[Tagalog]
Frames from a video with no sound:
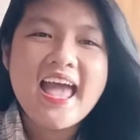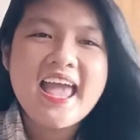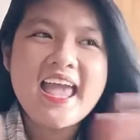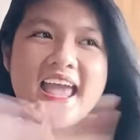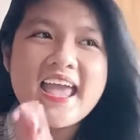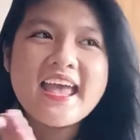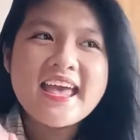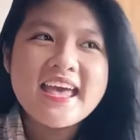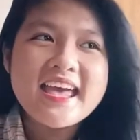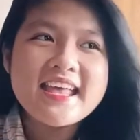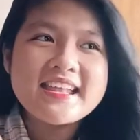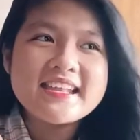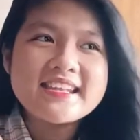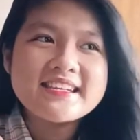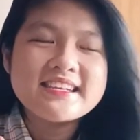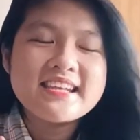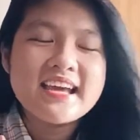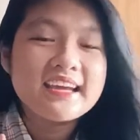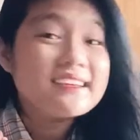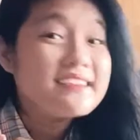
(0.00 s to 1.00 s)

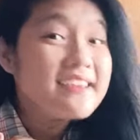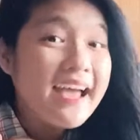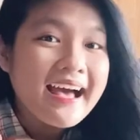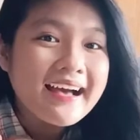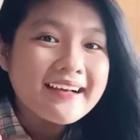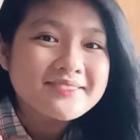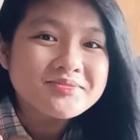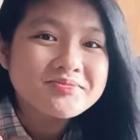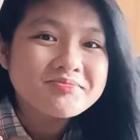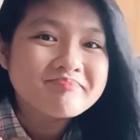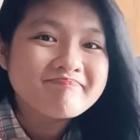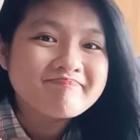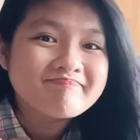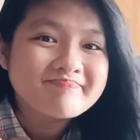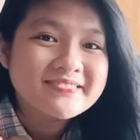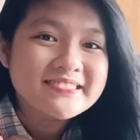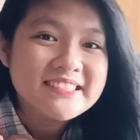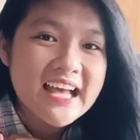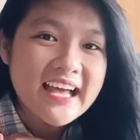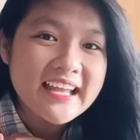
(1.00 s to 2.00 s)
And, yeah,
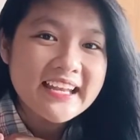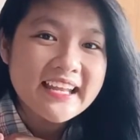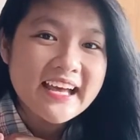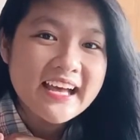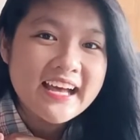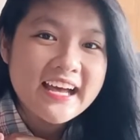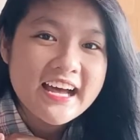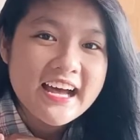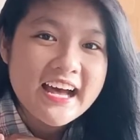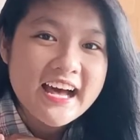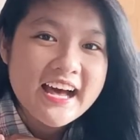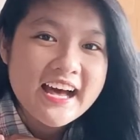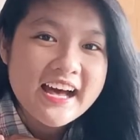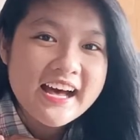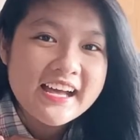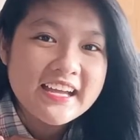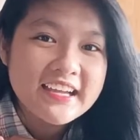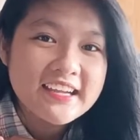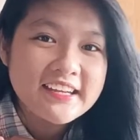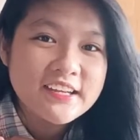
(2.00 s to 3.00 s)
sana
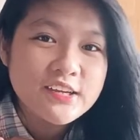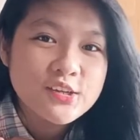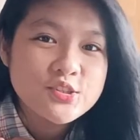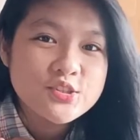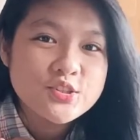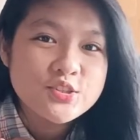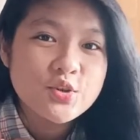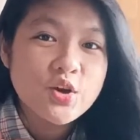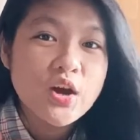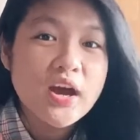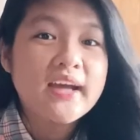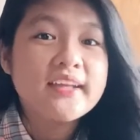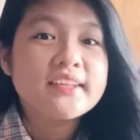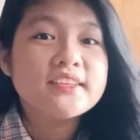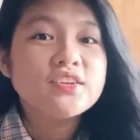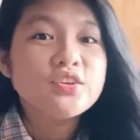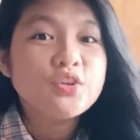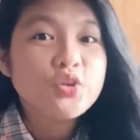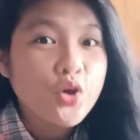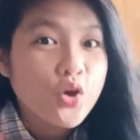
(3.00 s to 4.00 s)
ay
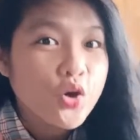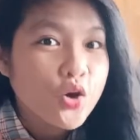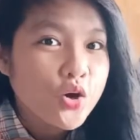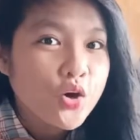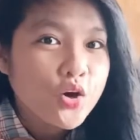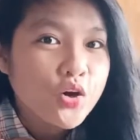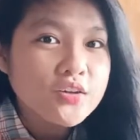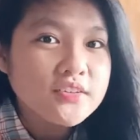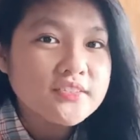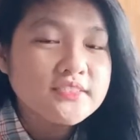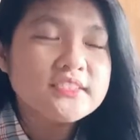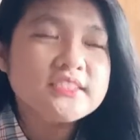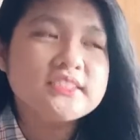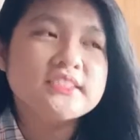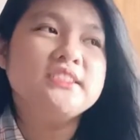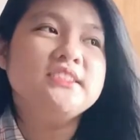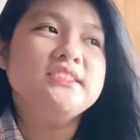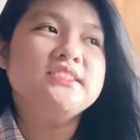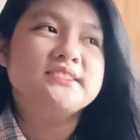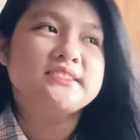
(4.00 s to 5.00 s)
nagustuhan nyo.
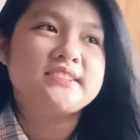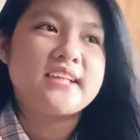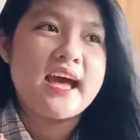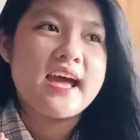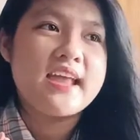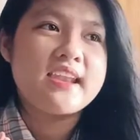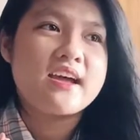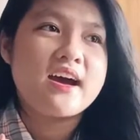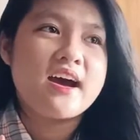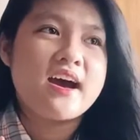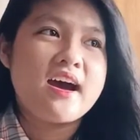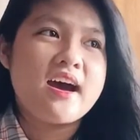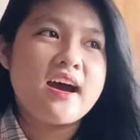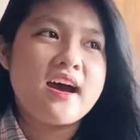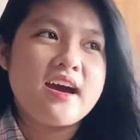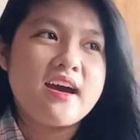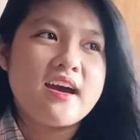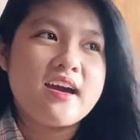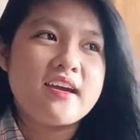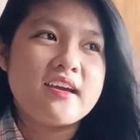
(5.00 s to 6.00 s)
Sana
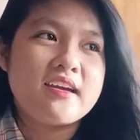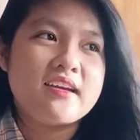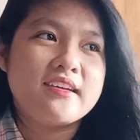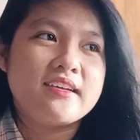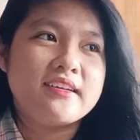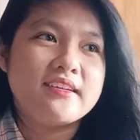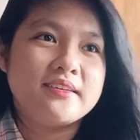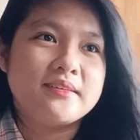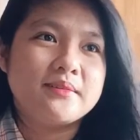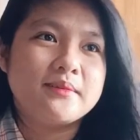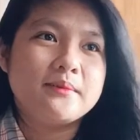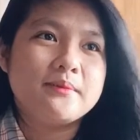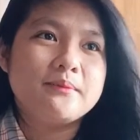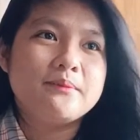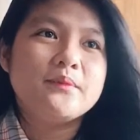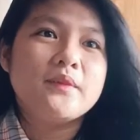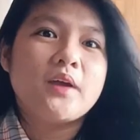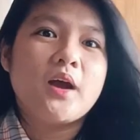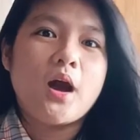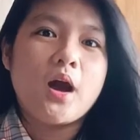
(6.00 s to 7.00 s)
ay
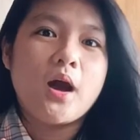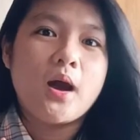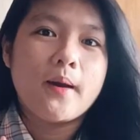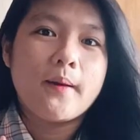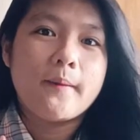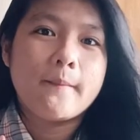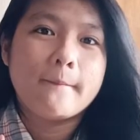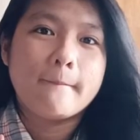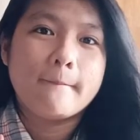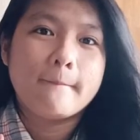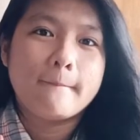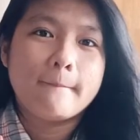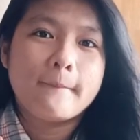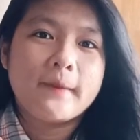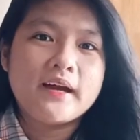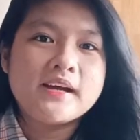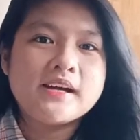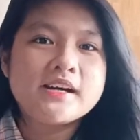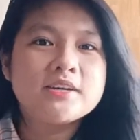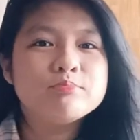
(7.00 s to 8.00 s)
um,
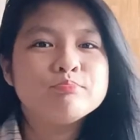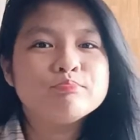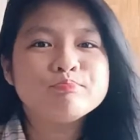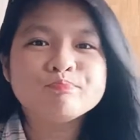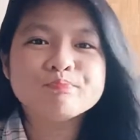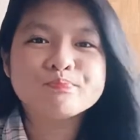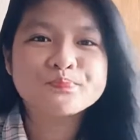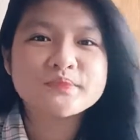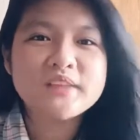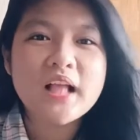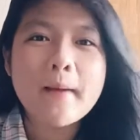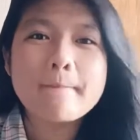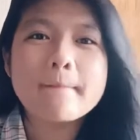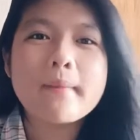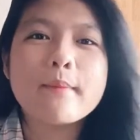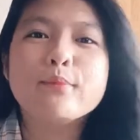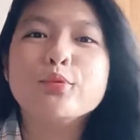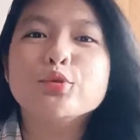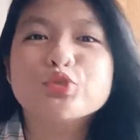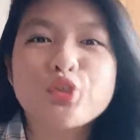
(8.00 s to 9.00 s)

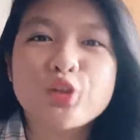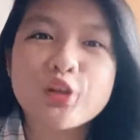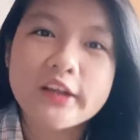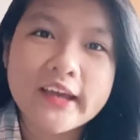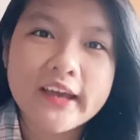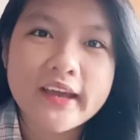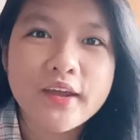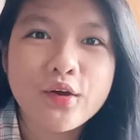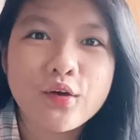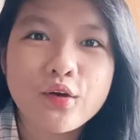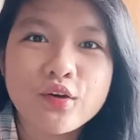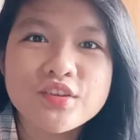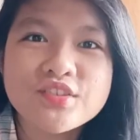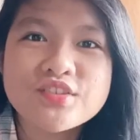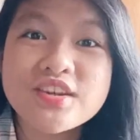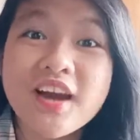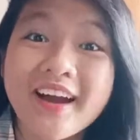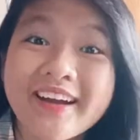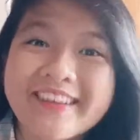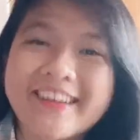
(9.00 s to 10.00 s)
mabudol kayo.
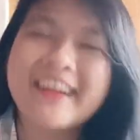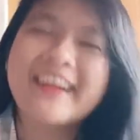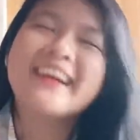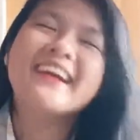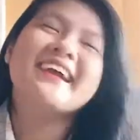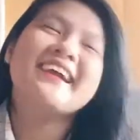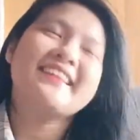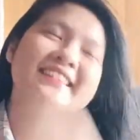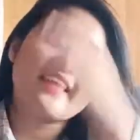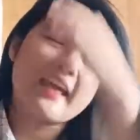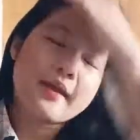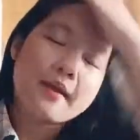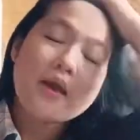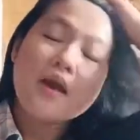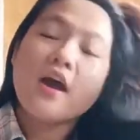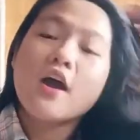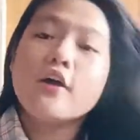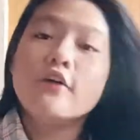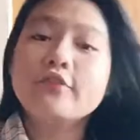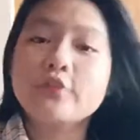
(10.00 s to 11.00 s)
Char! Hindi.
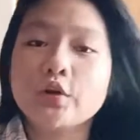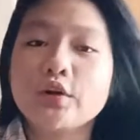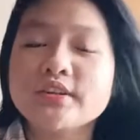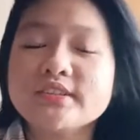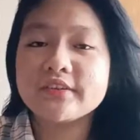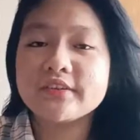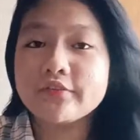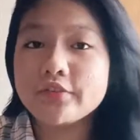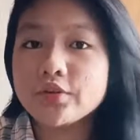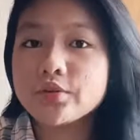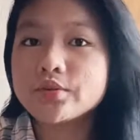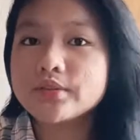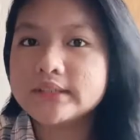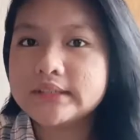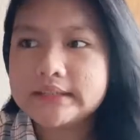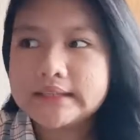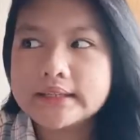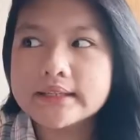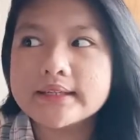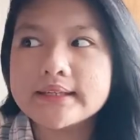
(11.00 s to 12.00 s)
Of course, you
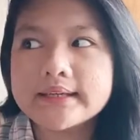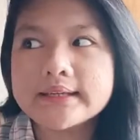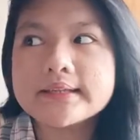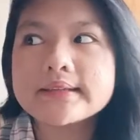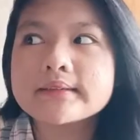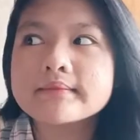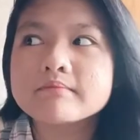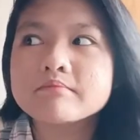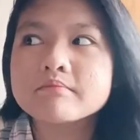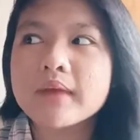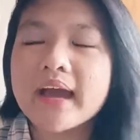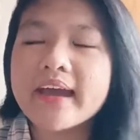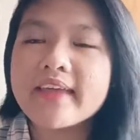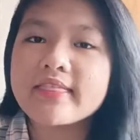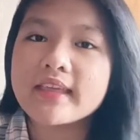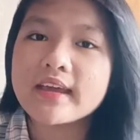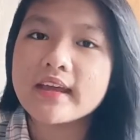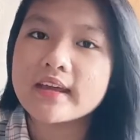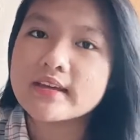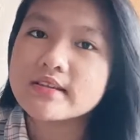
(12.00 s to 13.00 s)
need it, I
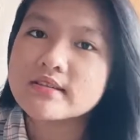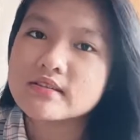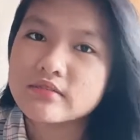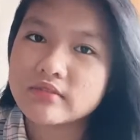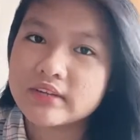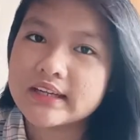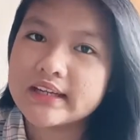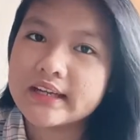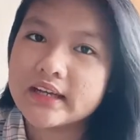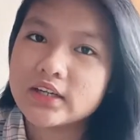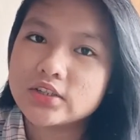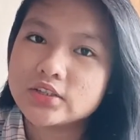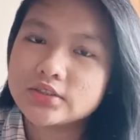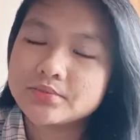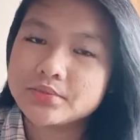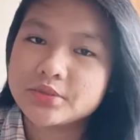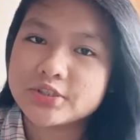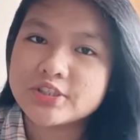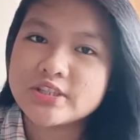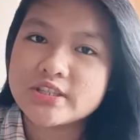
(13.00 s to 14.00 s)
think it's really a good
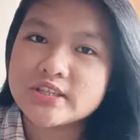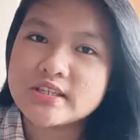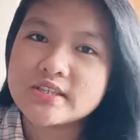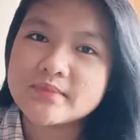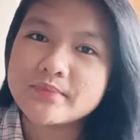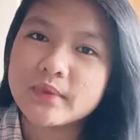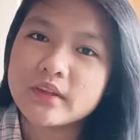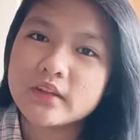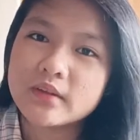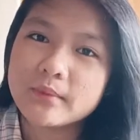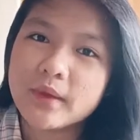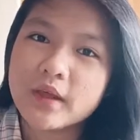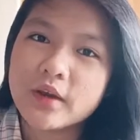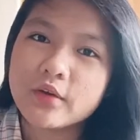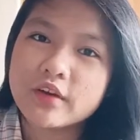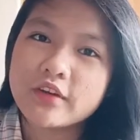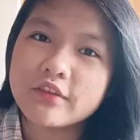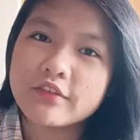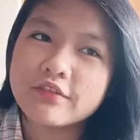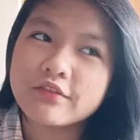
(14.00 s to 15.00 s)
purchase. But,
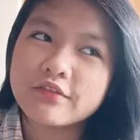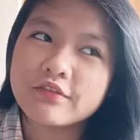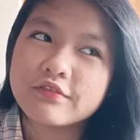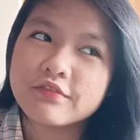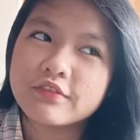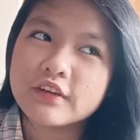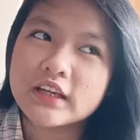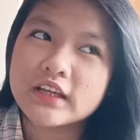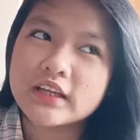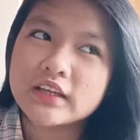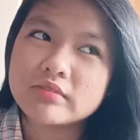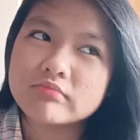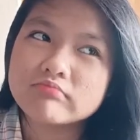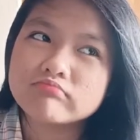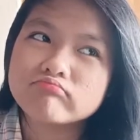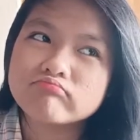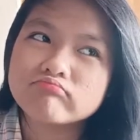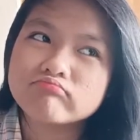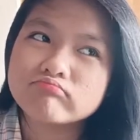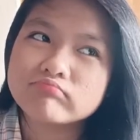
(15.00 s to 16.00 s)
pero if, like,
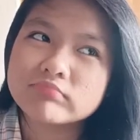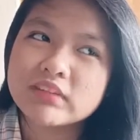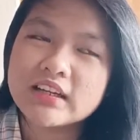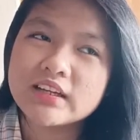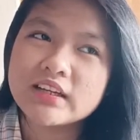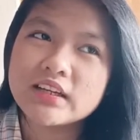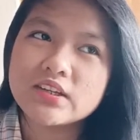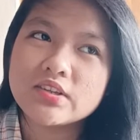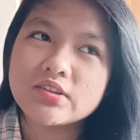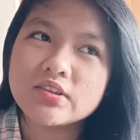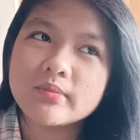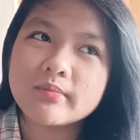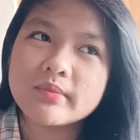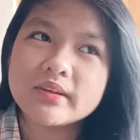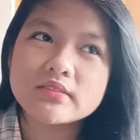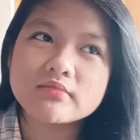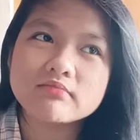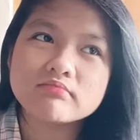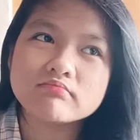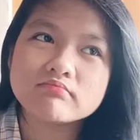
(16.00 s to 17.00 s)
hindi nyo
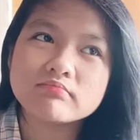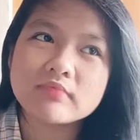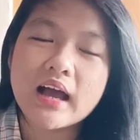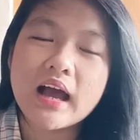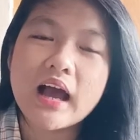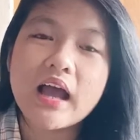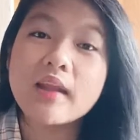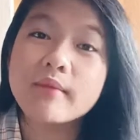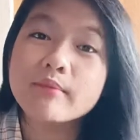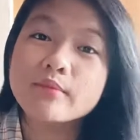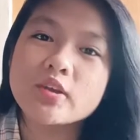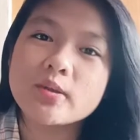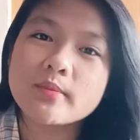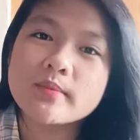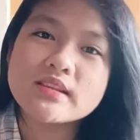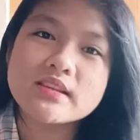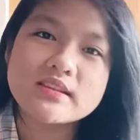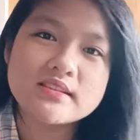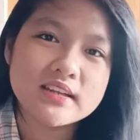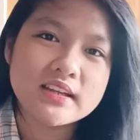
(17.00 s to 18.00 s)
naman alam niyo
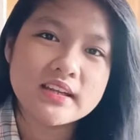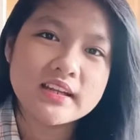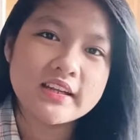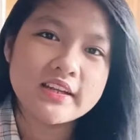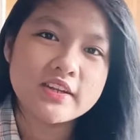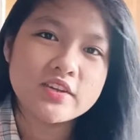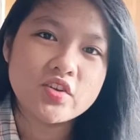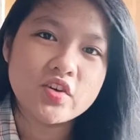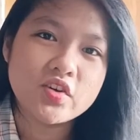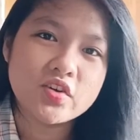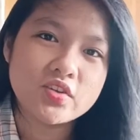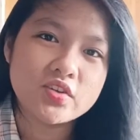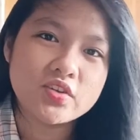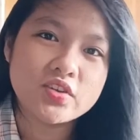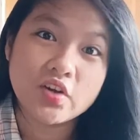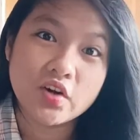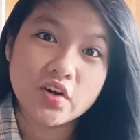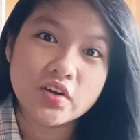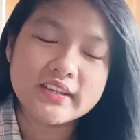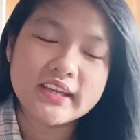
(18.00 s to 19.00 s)
naman sa sarili
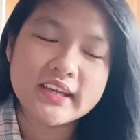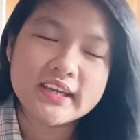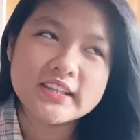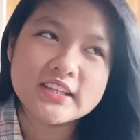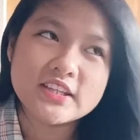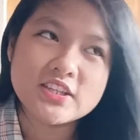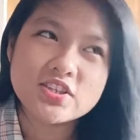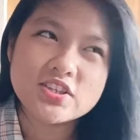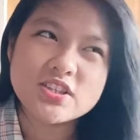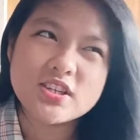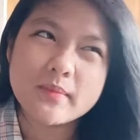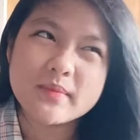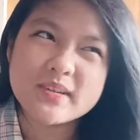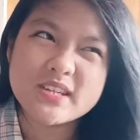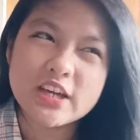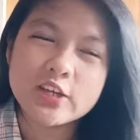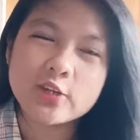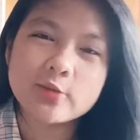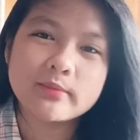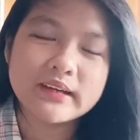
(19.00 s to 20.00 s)
niyo na hindi niyo siya
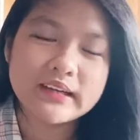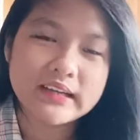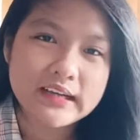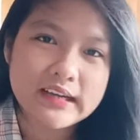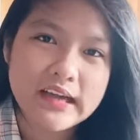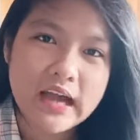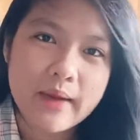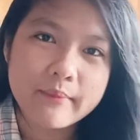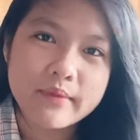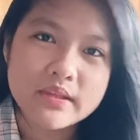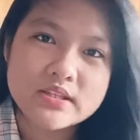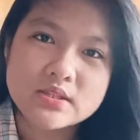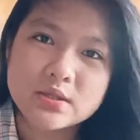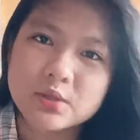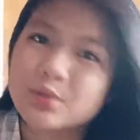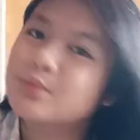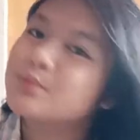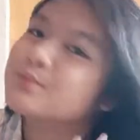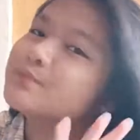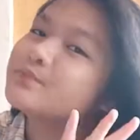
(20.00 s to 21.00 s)
masyadong magagamit.
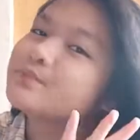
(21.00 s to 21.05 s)
So,